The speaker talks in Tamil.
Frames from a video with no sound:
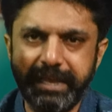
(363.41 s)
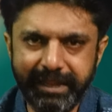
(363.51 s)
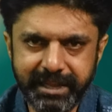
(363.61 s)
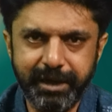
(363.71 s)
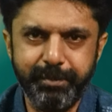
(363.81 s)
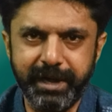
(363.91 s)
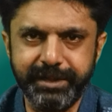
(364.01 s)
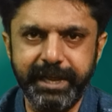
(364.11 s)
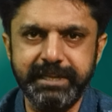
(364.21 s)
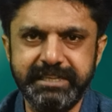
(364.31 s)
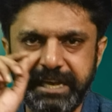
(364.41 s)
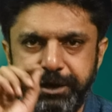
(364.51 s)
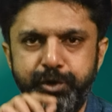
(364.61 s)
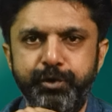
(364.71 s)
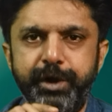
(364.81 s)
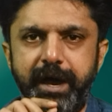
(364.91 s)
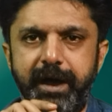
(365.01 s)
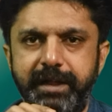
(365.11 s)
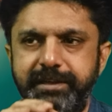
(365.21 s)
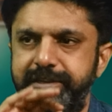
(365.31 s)
இந்த மாதிரி ஜென்யூனா
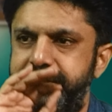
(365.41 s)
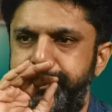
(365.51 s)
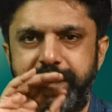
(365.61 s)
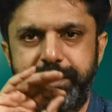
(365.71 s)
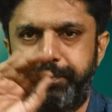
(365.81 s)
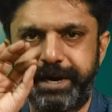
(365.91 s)
அதாவது ஜென் அந்த